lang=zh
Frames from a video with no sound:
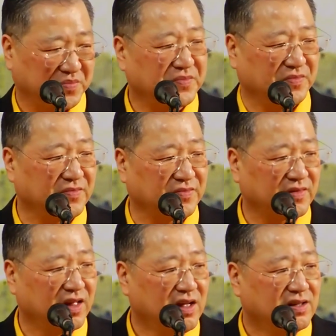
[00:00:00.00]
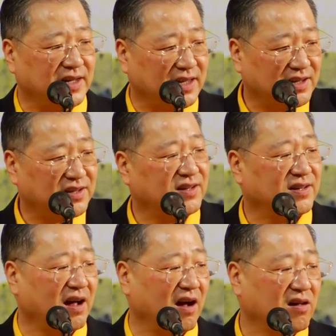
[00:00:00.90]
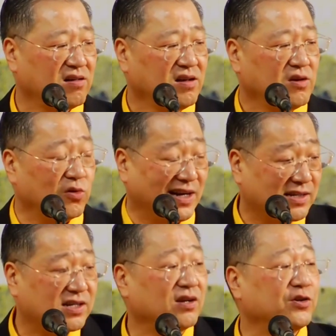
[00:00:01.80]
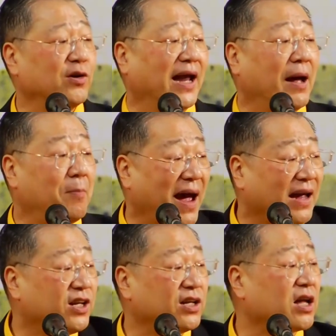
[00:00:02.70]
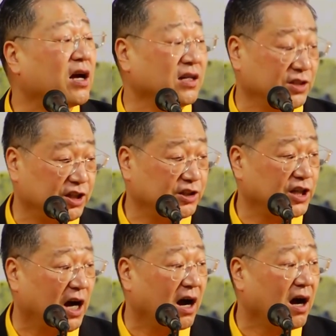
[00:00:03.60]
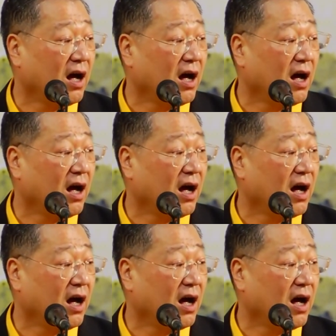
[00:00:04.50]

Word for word: 嗯，在他身上。嗯。晚上就来，白天他很正常。